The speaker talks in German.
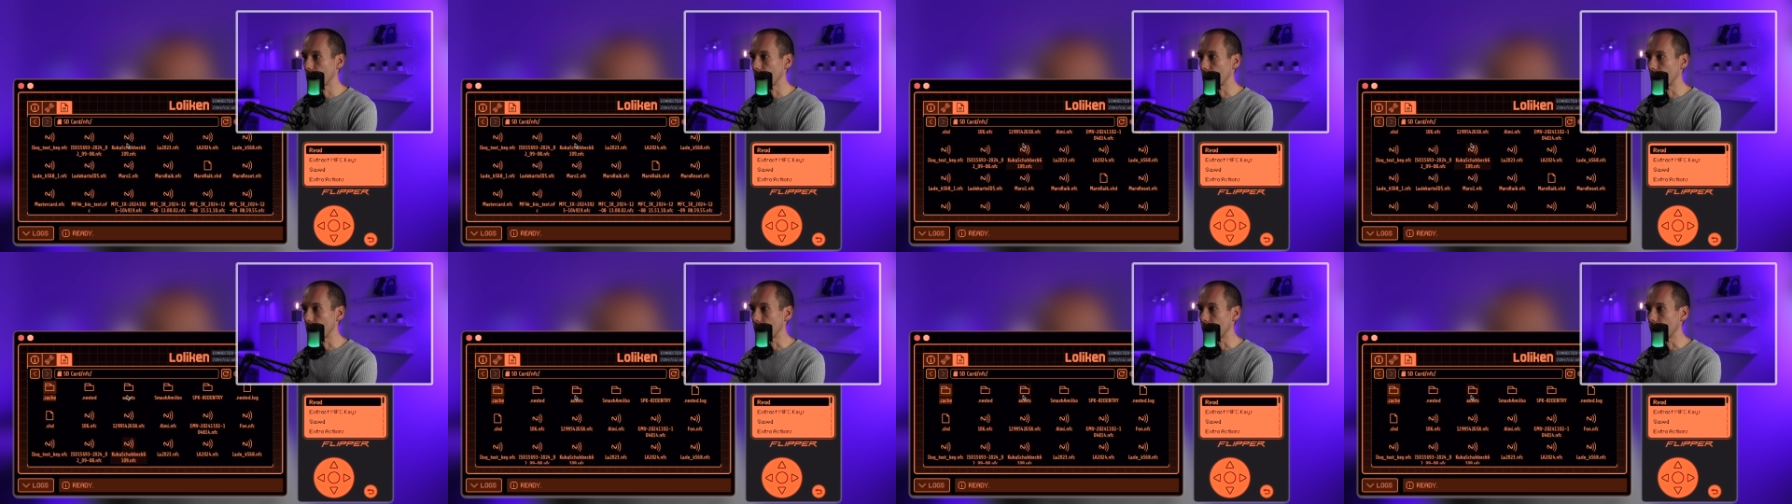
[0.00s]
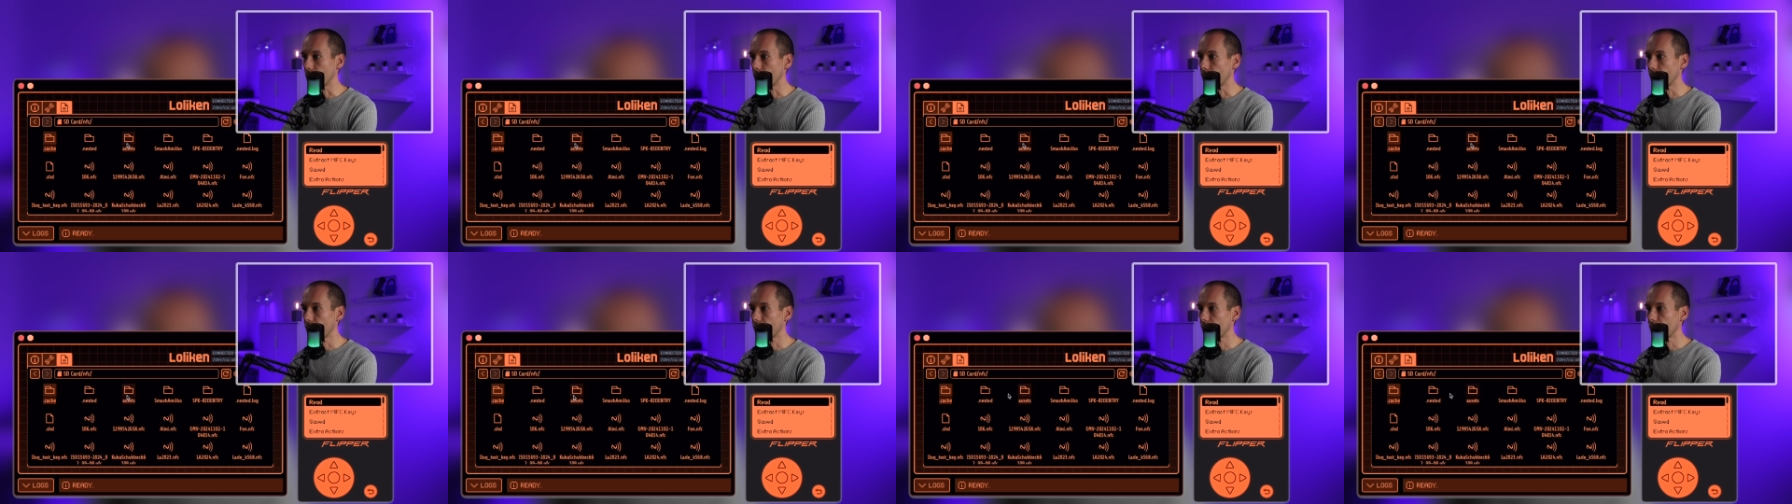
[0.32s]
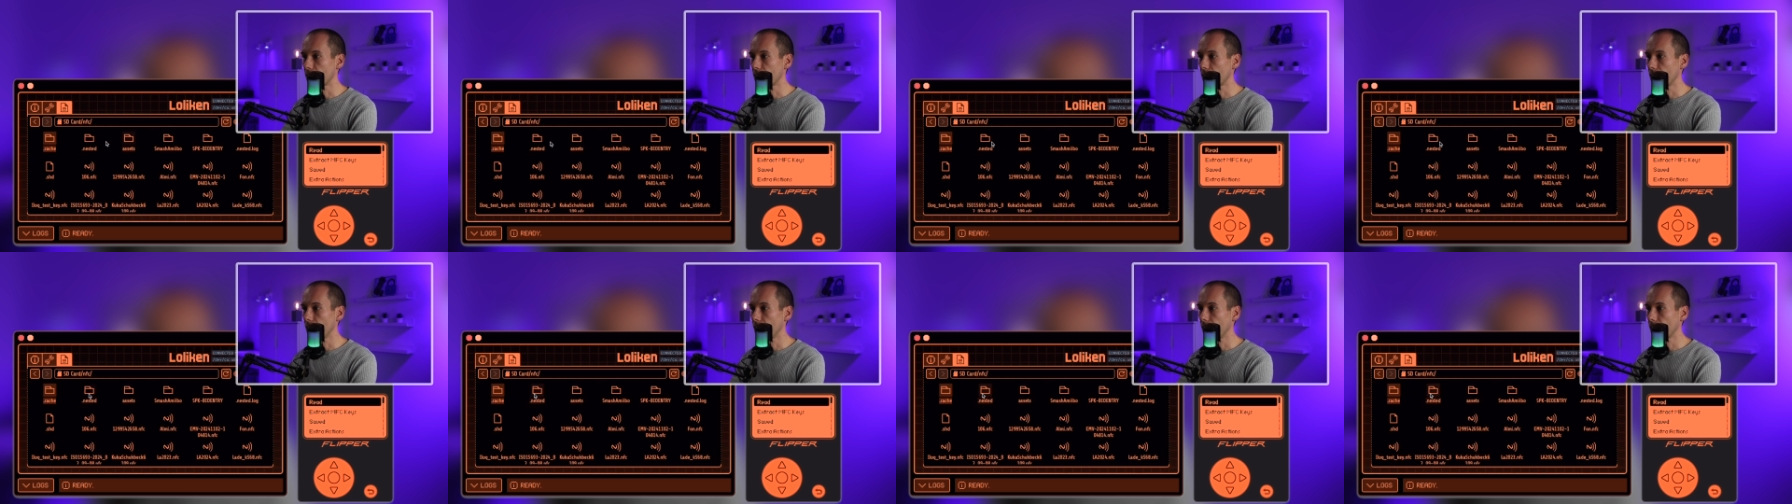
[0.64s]

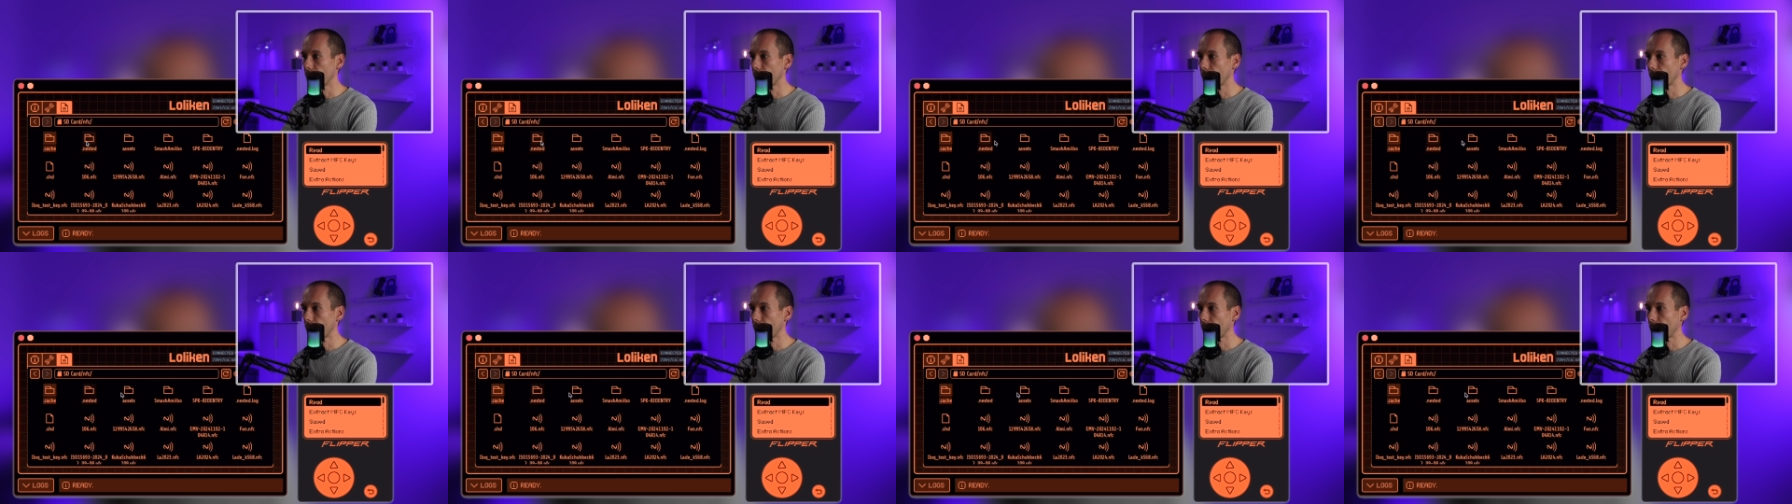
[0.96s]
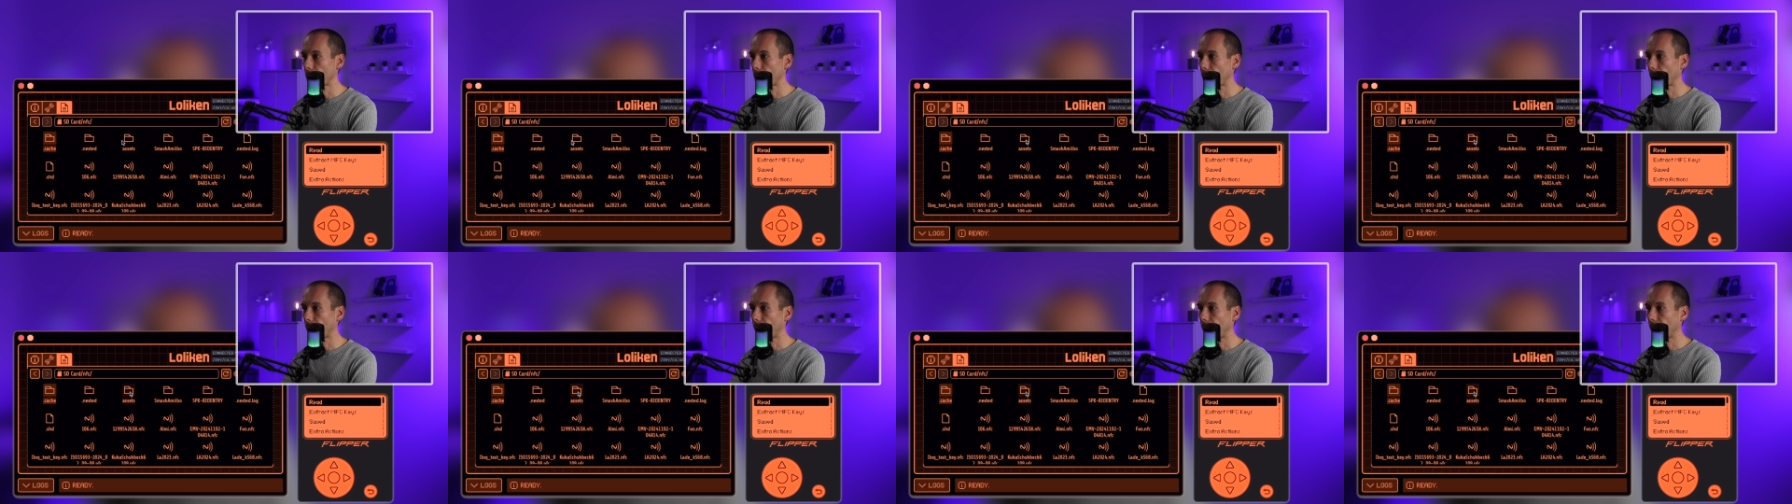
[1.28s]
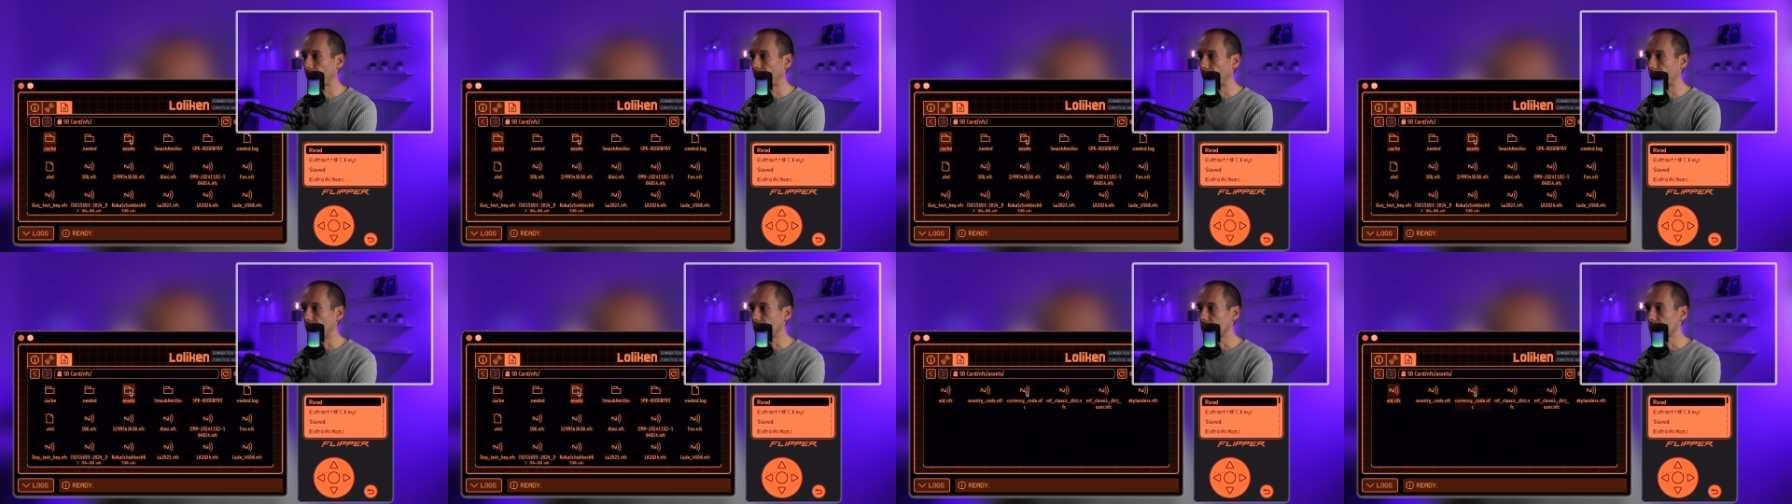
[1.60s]
NFC
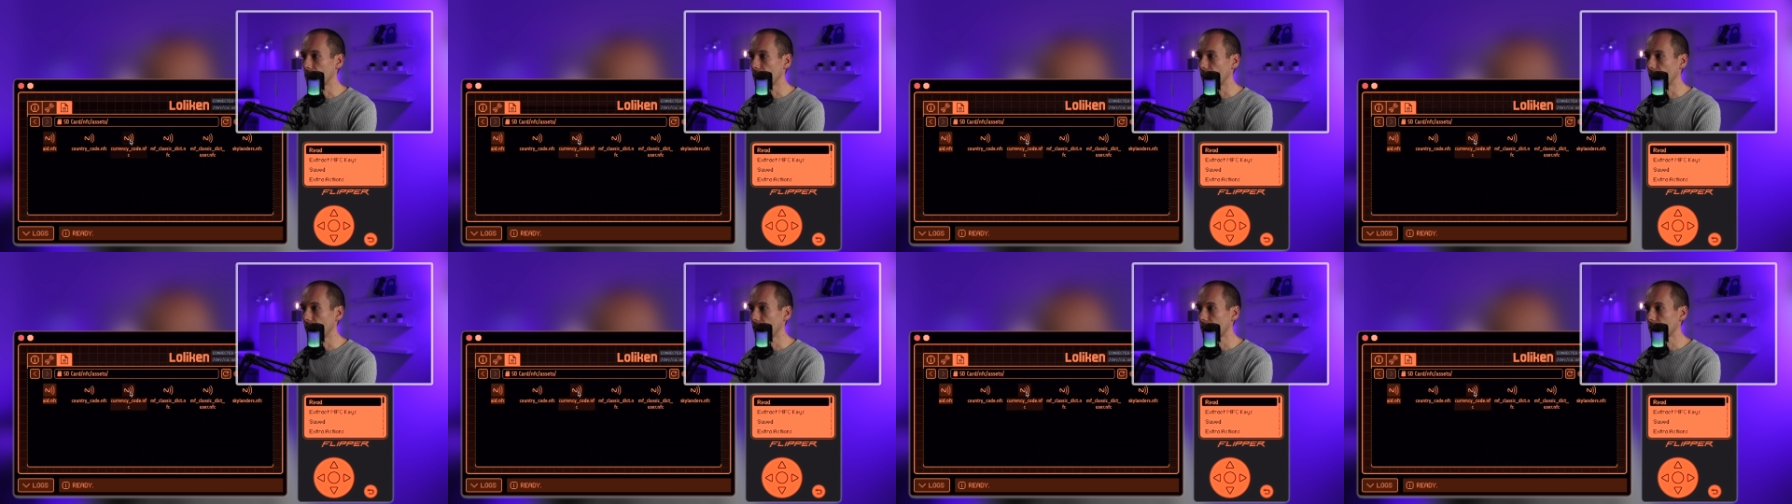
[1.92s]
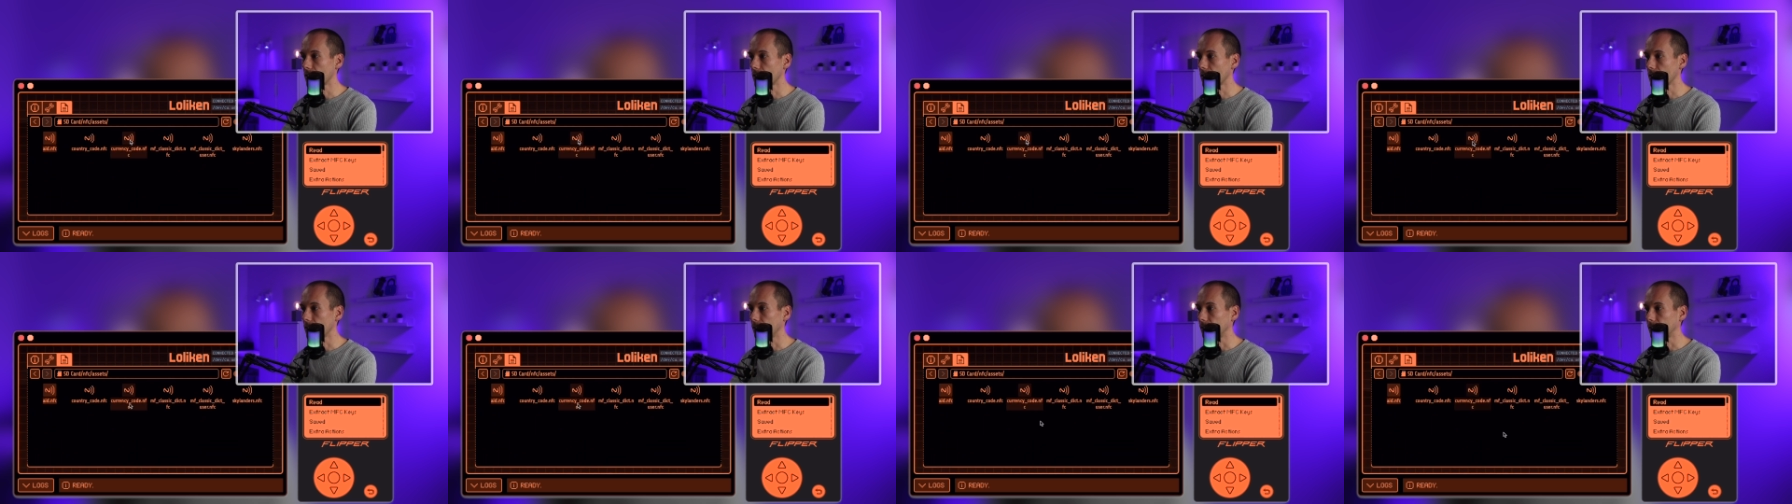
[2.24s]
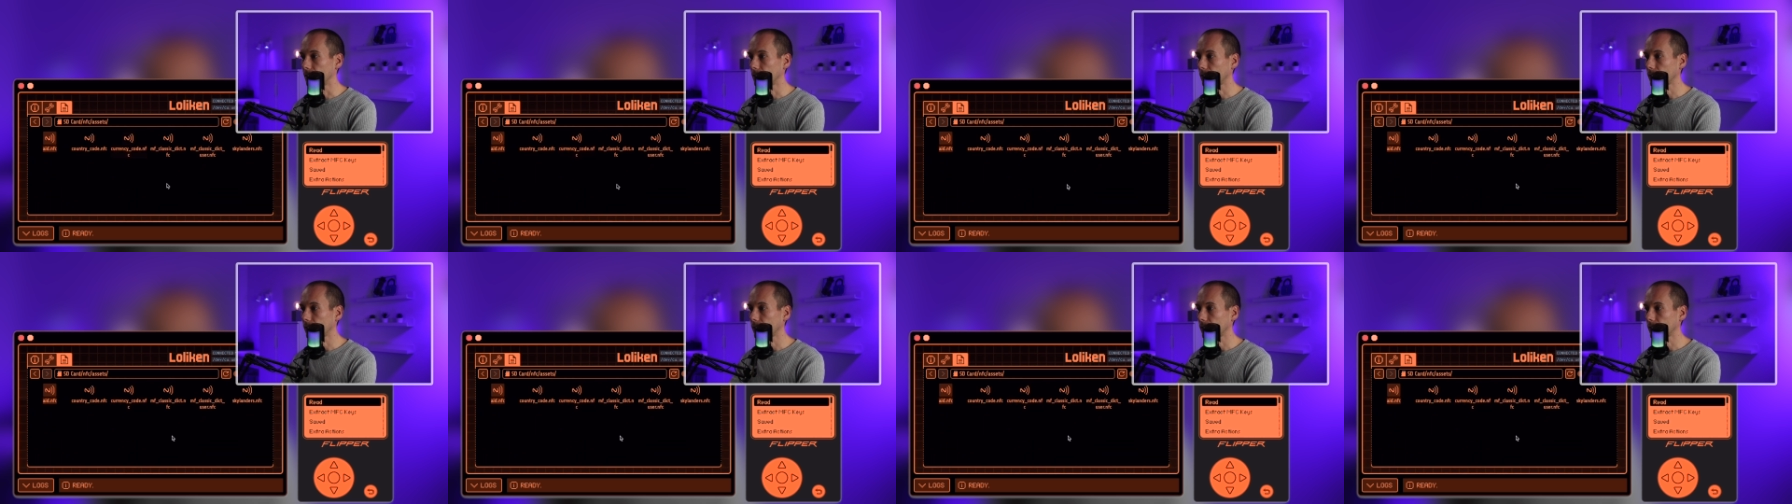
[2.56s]
Assets